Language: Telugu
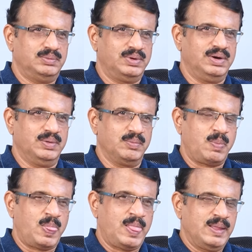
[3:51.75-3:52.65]
ఉన్నాడు
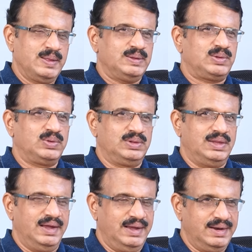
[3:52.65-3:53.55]
సో
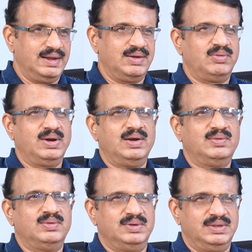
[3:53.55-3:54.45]
దాన్ని వీళ్ళు
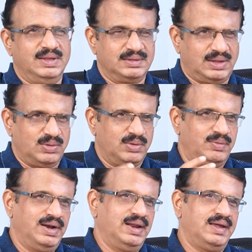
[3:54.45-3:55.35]
ఇదంతా కూడా
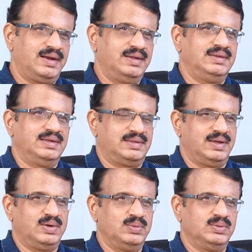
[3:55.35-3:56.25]
వీళ్ళే అరేంజ్
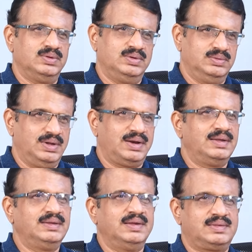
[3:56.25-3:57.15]
చేశారు అవును
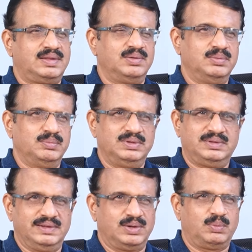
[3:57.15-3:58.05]
అరేంజ్ చేస్తారు మీరు
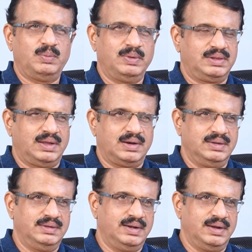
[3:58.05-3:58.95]
చంద్రబాబు వెళ్తే
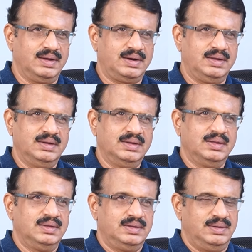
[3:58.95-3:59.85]
అరేంజ్ చేయరా అక్కడ
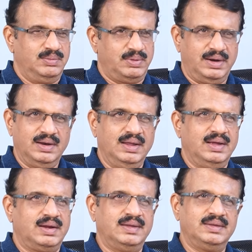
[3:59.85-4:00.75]
ఎవరు వెళ్ళినా
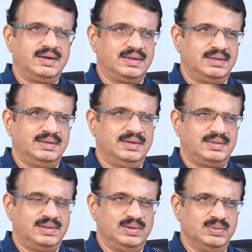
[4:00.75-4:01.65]
అరేంజే కదా
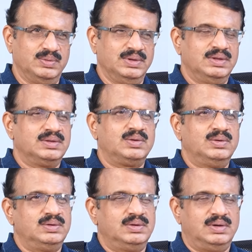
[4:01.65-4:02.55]
చేస్తారు సో
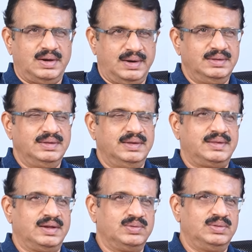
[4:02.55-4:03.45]
అరేంజ్ చేశారు